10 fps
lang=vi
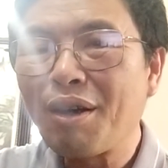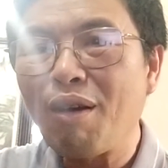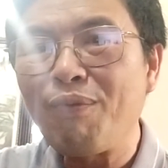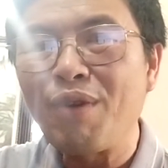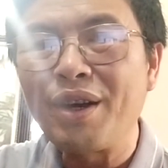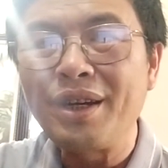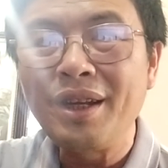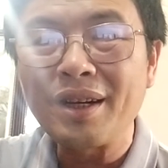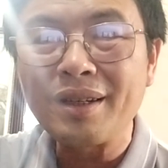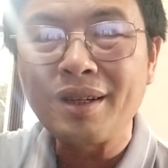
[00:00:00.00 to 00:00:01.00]
góp phần
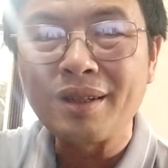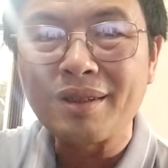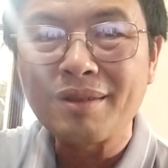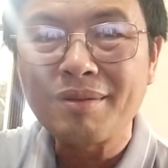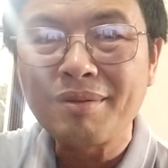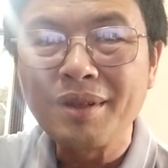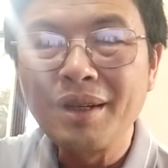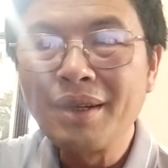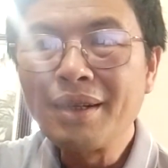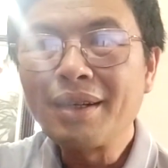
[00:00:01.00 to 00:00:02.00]
hiện thực
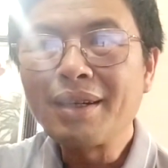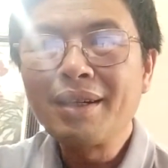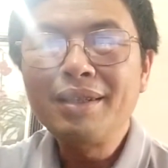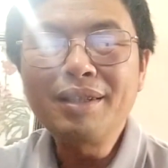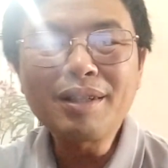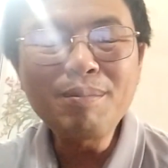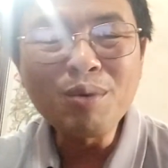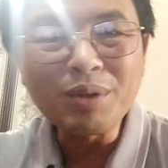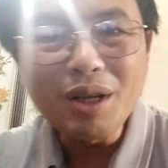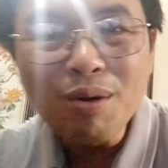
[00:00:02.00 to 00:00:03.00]
những cái
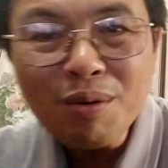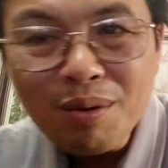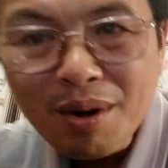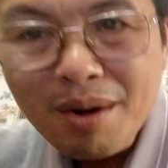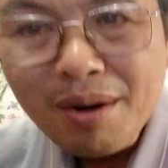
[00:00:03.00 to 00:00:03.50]
mục tiêu